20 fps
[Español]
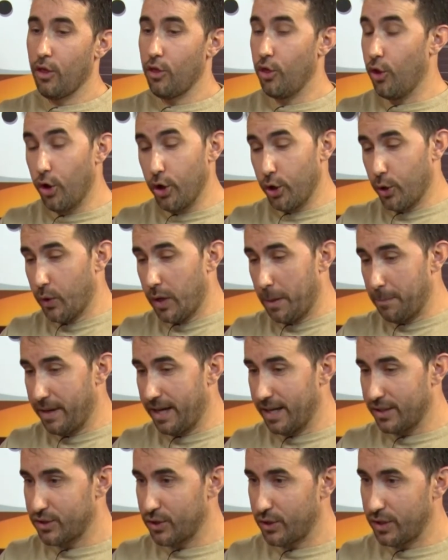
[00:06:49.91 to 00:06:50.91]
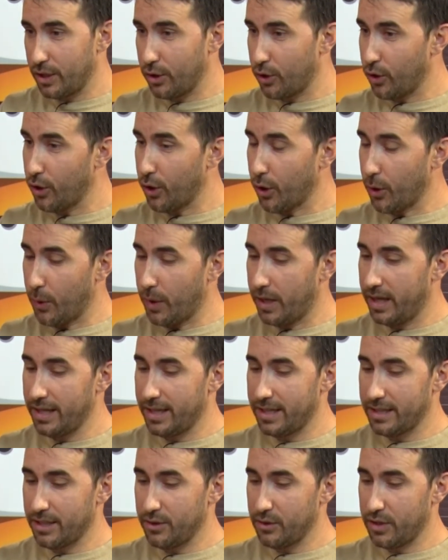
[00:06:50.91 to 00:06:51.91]
doy con una persona en Córdoba ahí
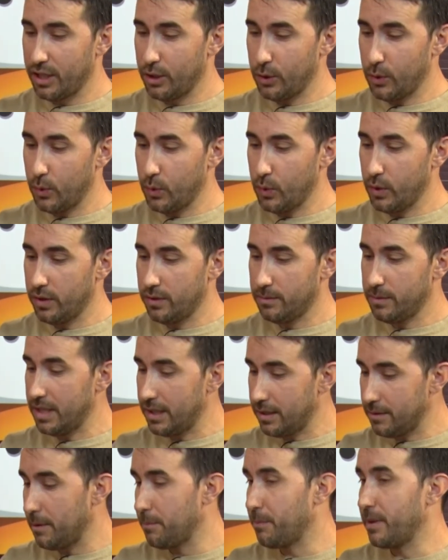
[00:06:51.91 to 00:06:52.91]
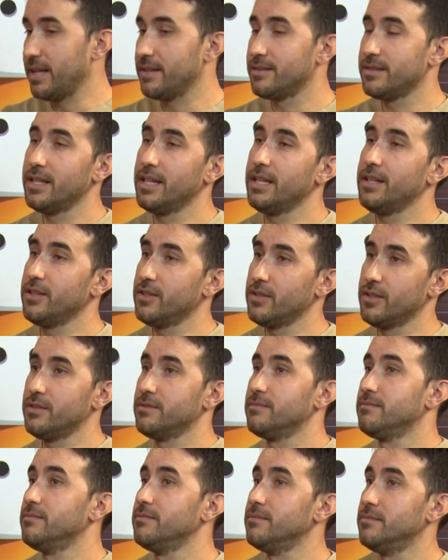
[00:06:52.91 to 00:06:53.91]
que tenía un estudio, bueno, me
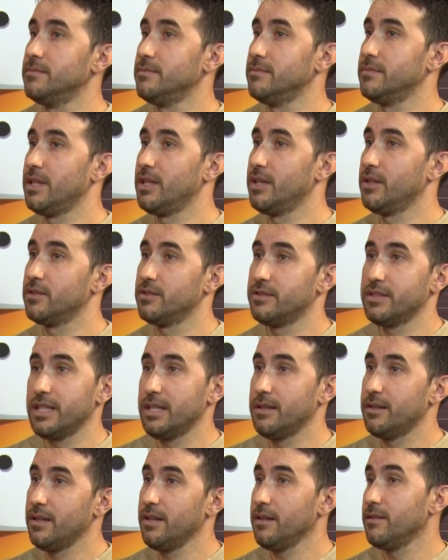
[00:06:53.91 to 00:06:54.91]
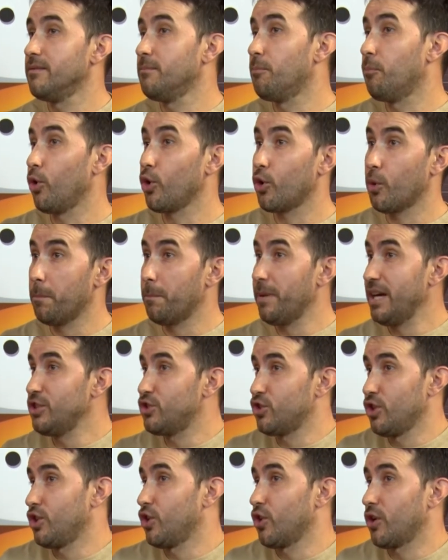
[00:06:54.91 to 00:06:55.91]
presento, le digo, che, eh", voy con
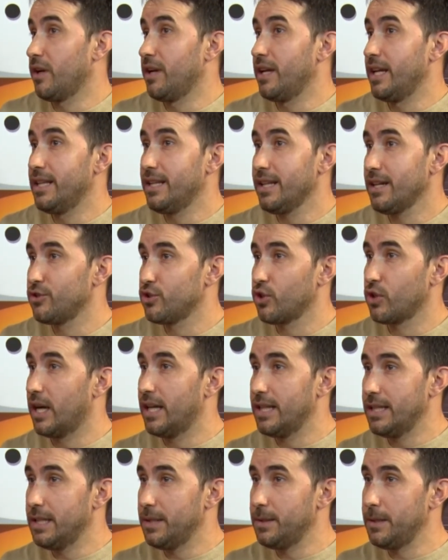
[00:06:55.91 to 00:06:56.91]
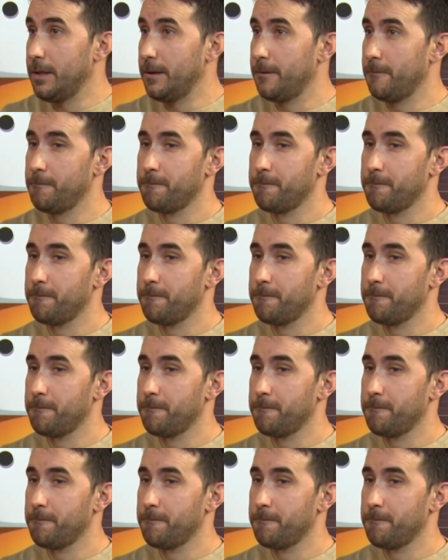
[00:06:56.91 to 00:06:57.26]
Pancho, él tocaba la guitarra y yo cantaba.